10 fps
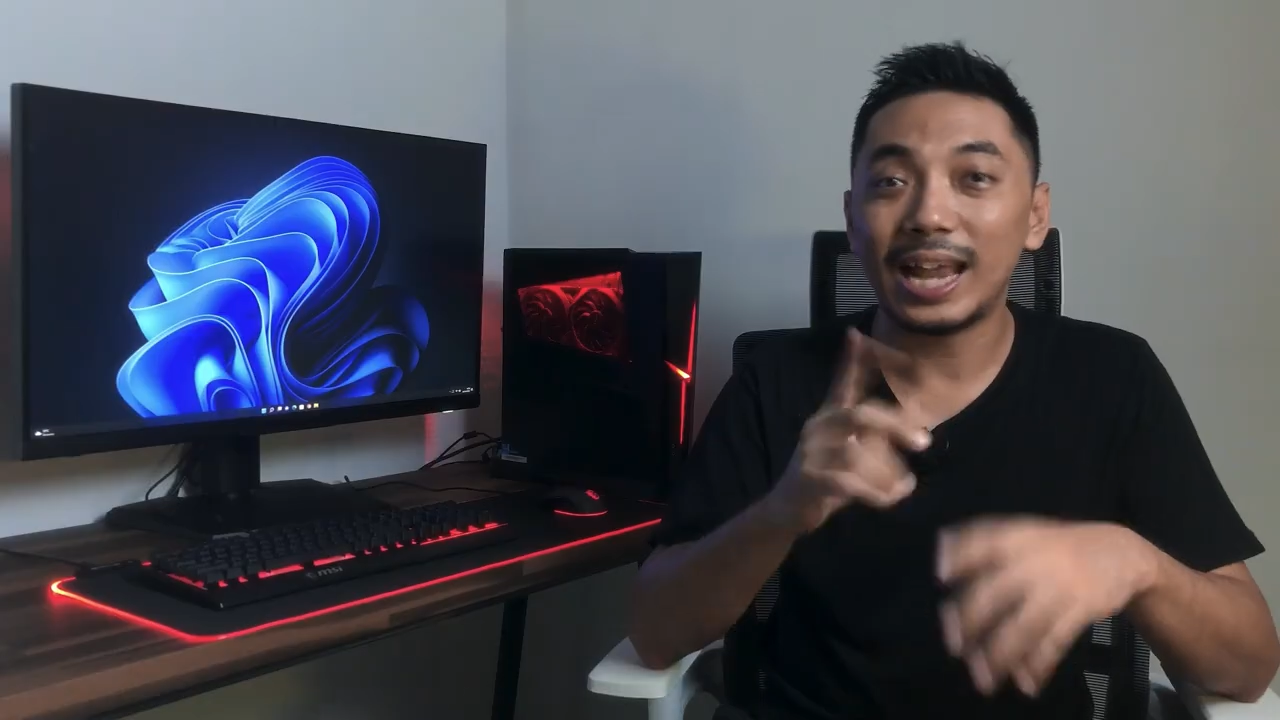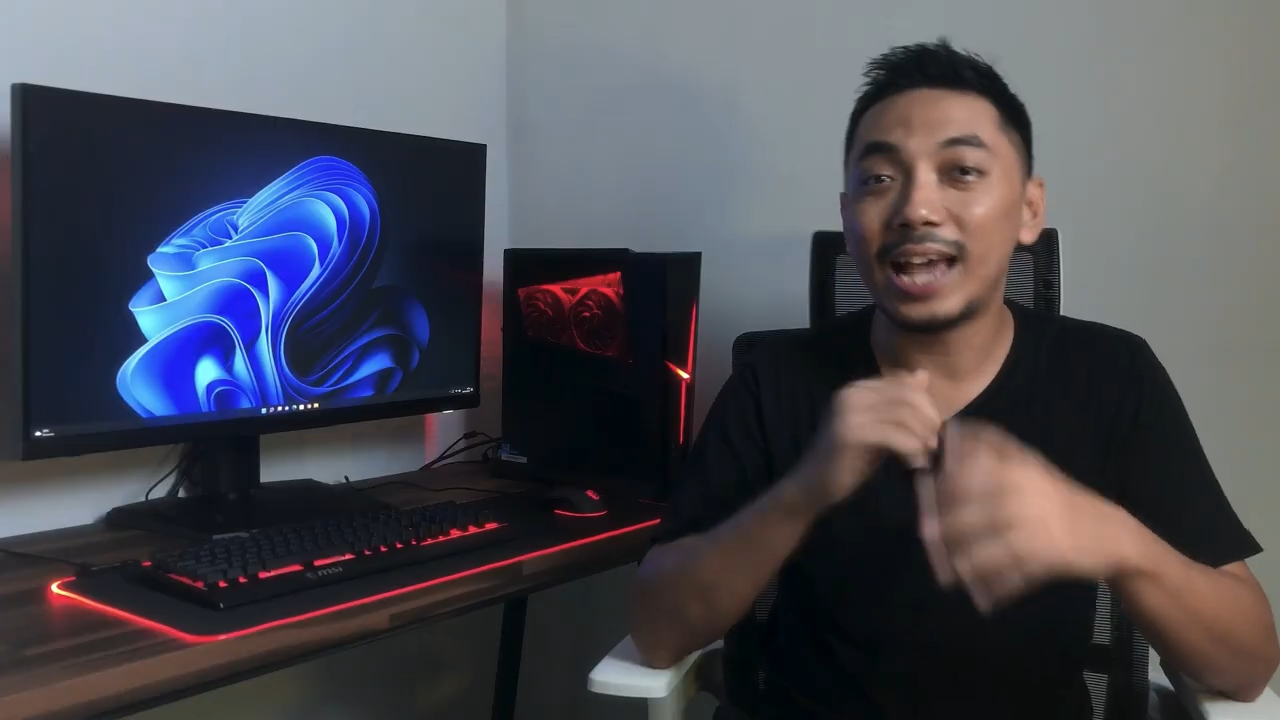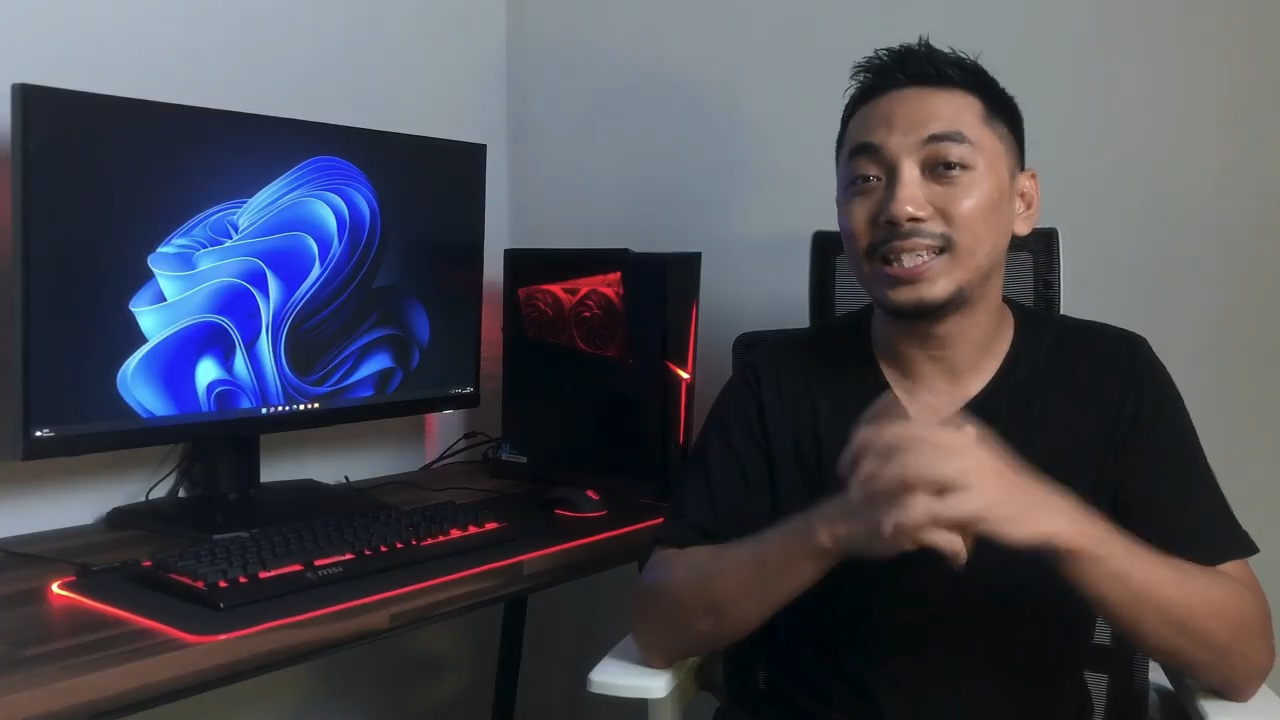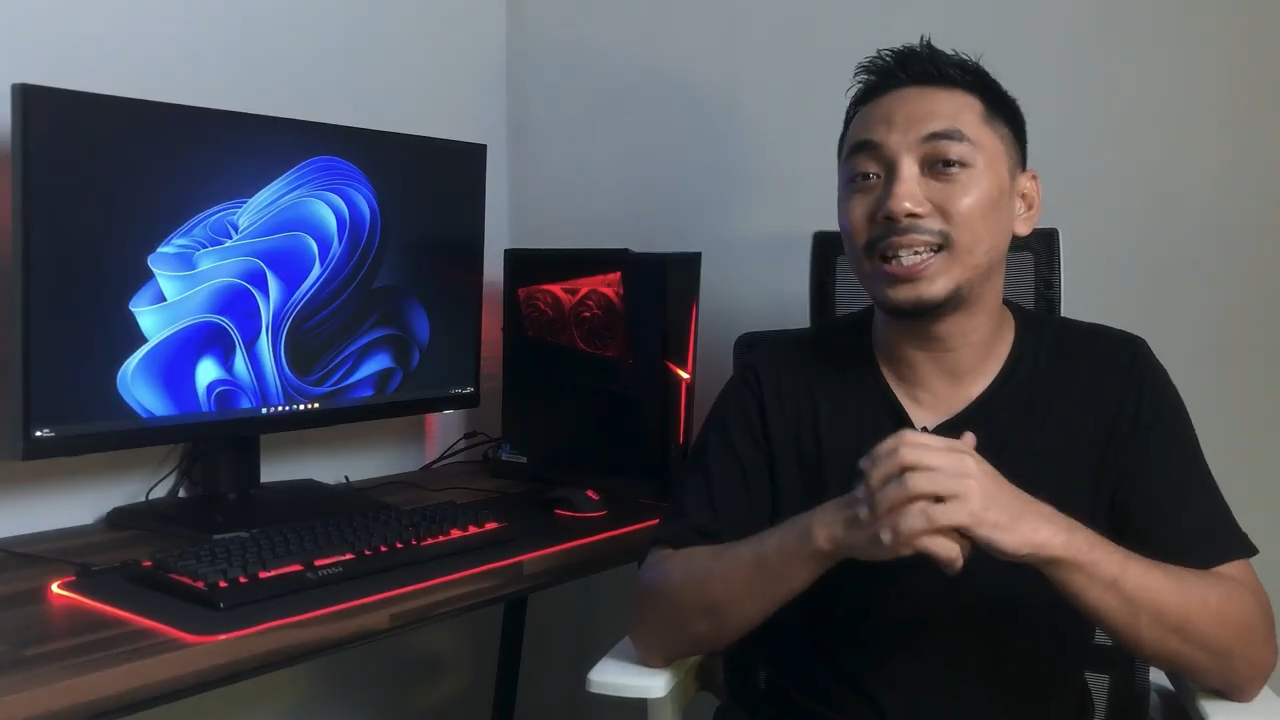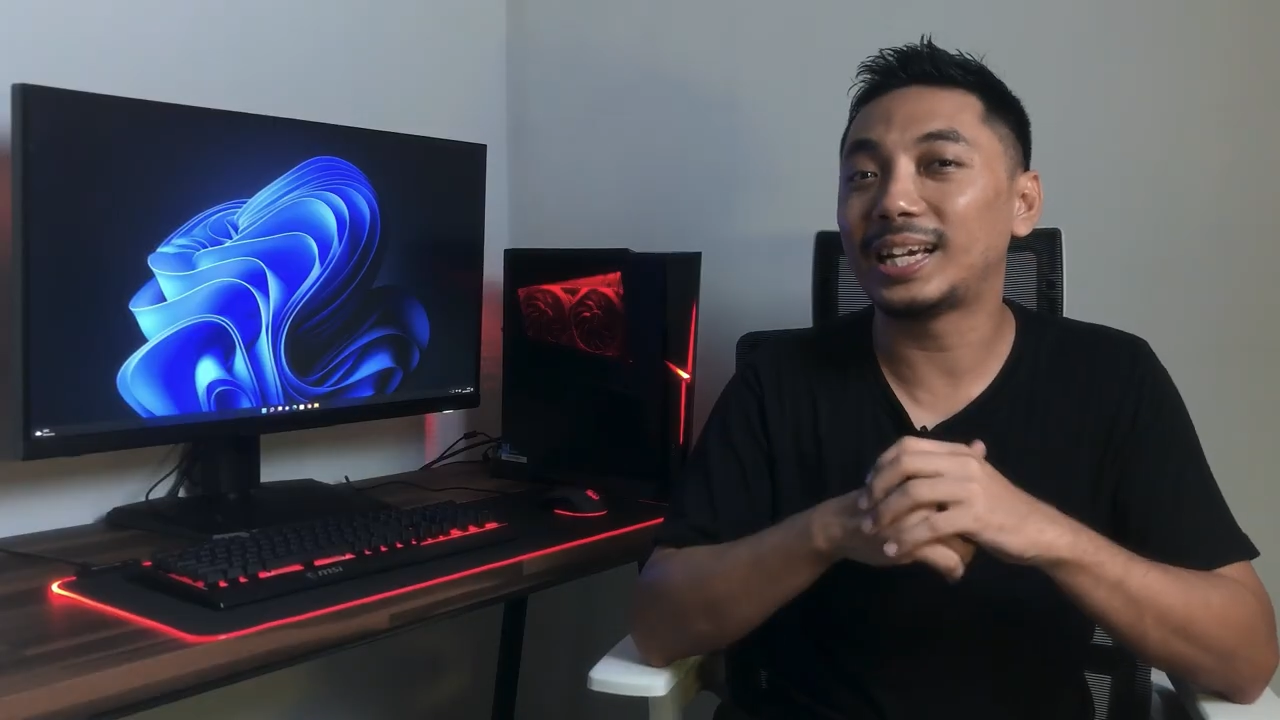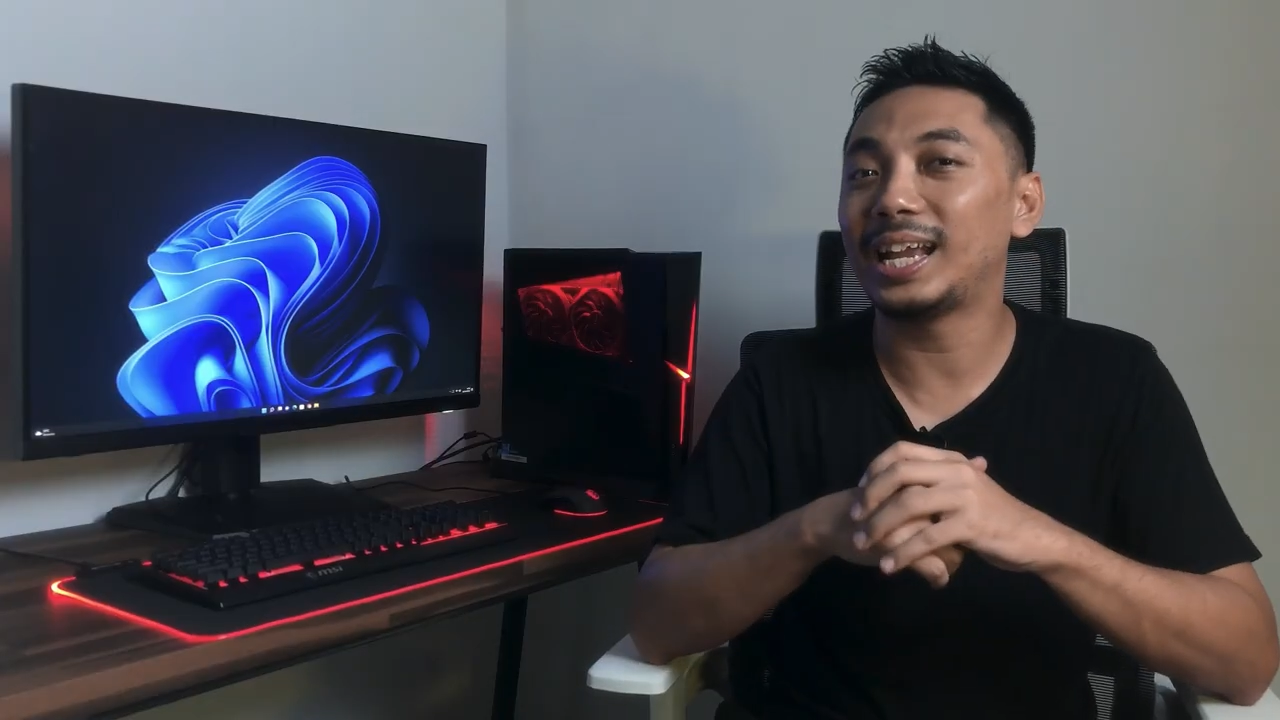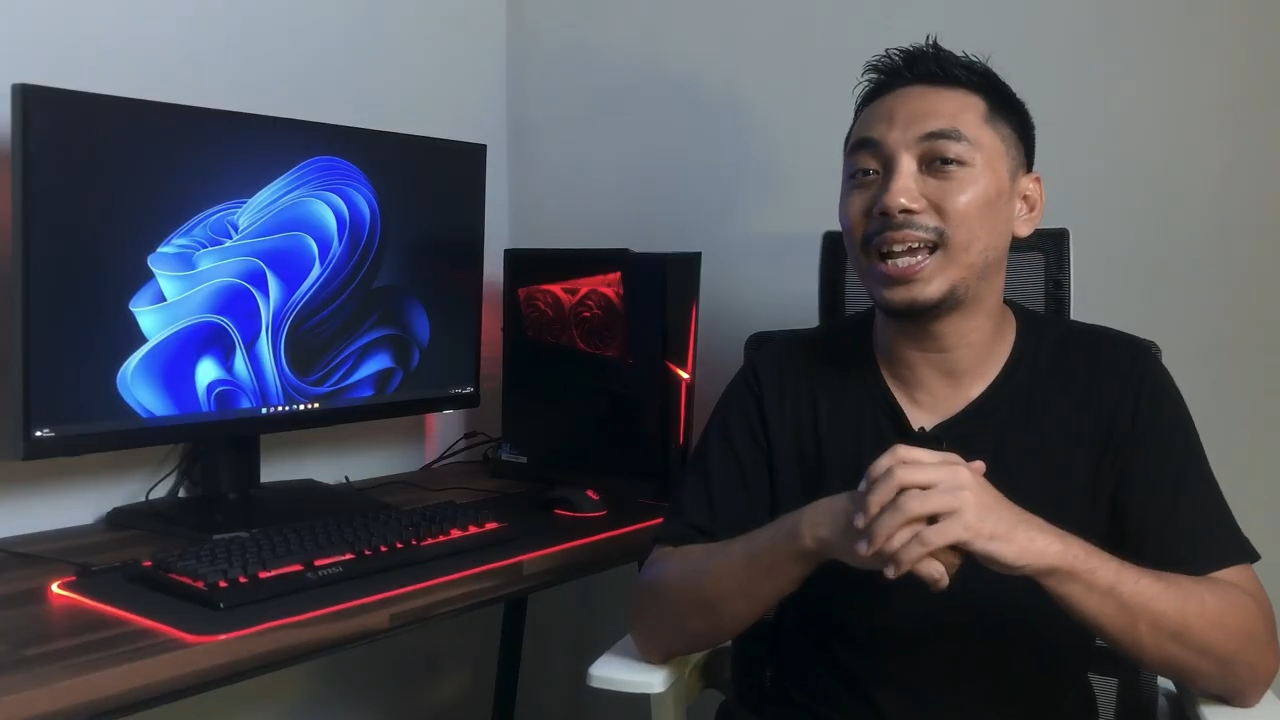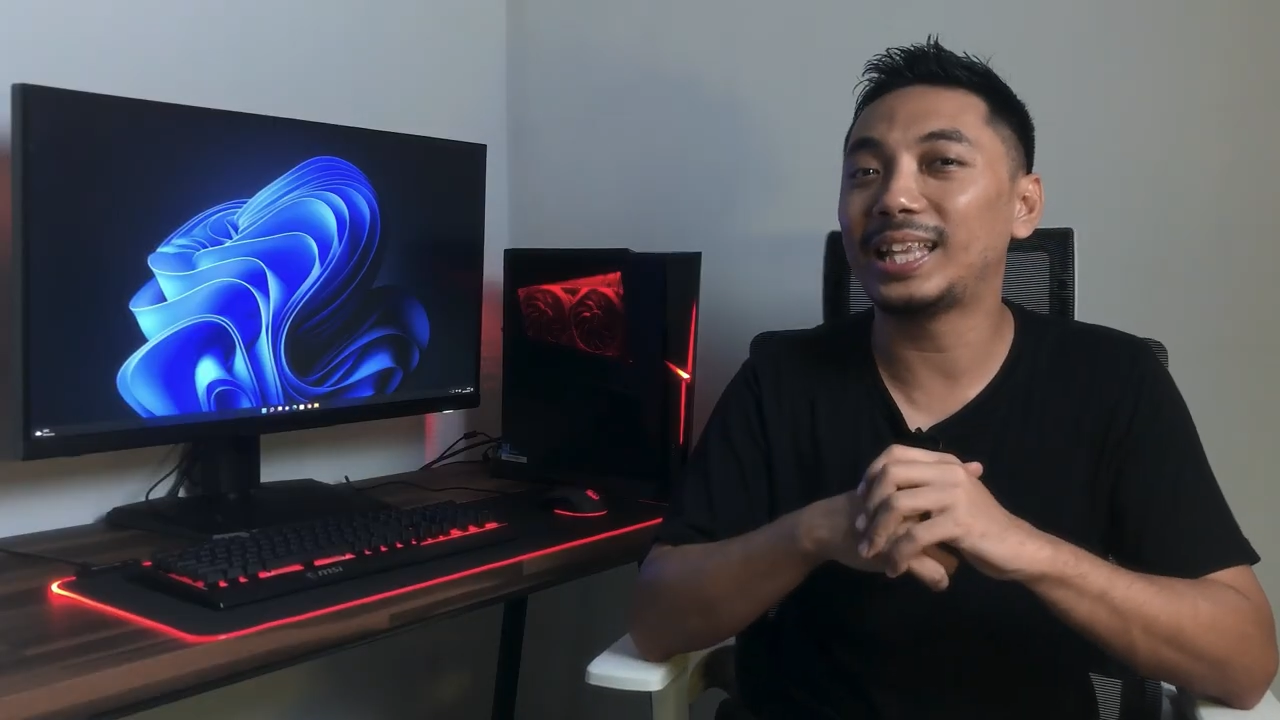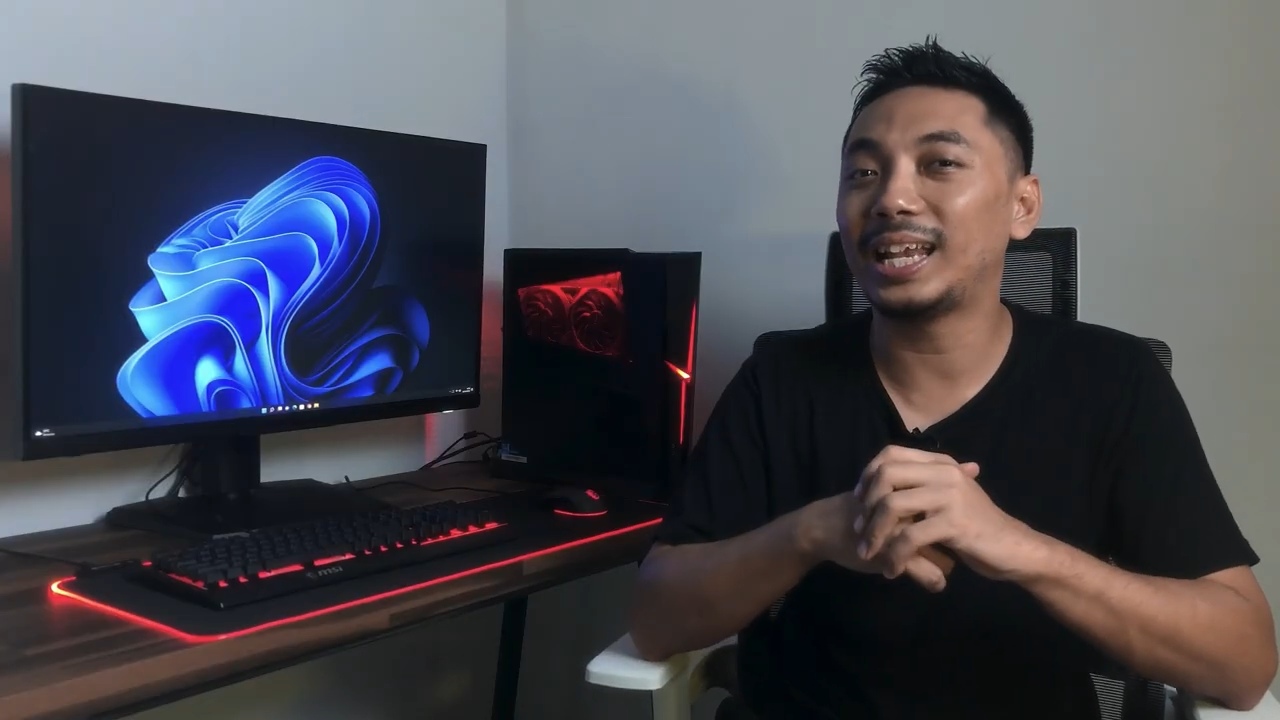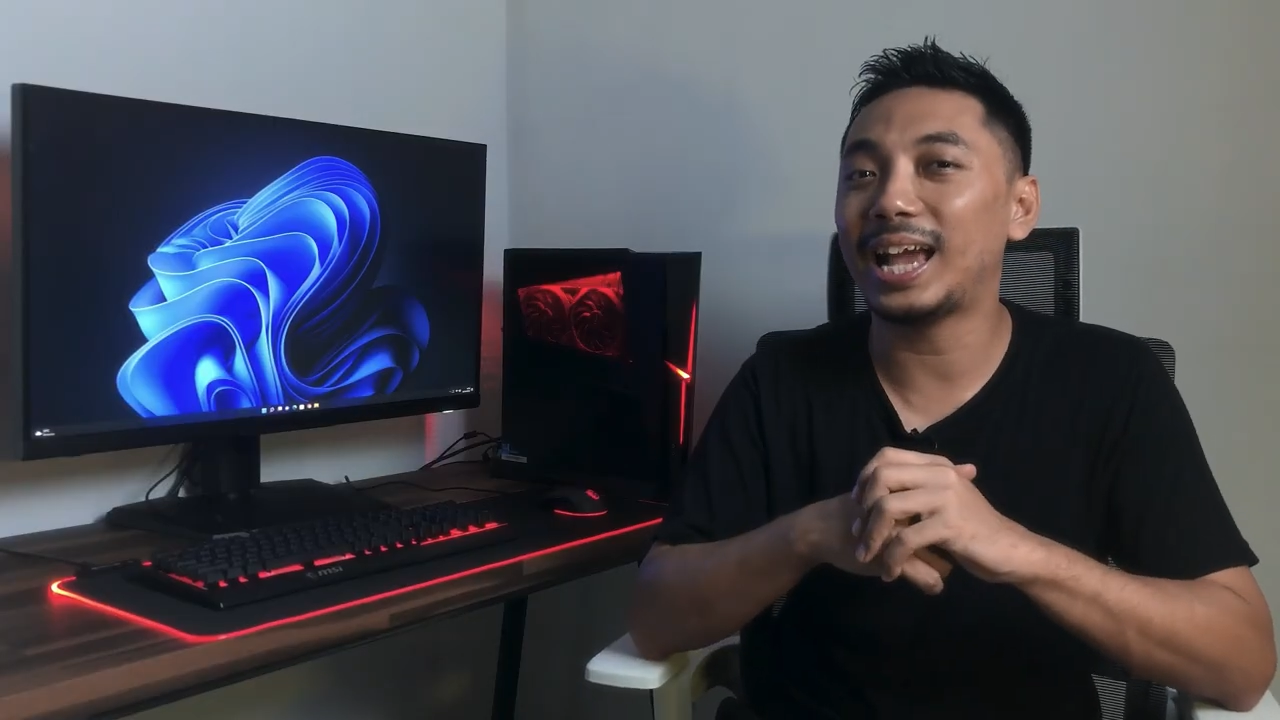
Nah, sekarang kita